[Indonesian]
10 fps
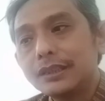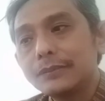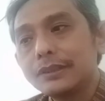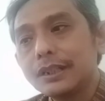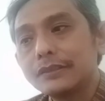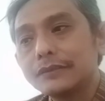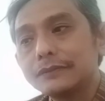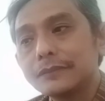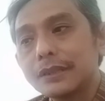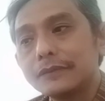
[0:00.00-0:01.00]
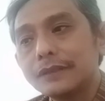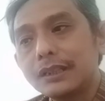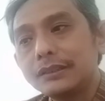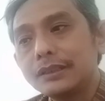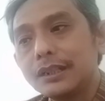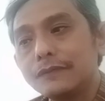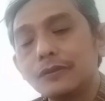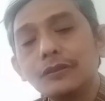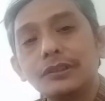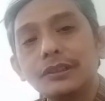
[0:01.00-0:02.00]
Kemudian manfaatnya,
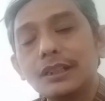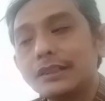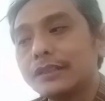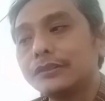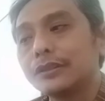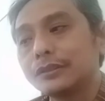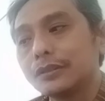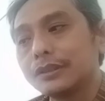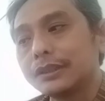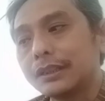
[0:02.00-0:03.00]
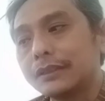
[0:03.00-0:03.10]
fungsinya, dan contohnya.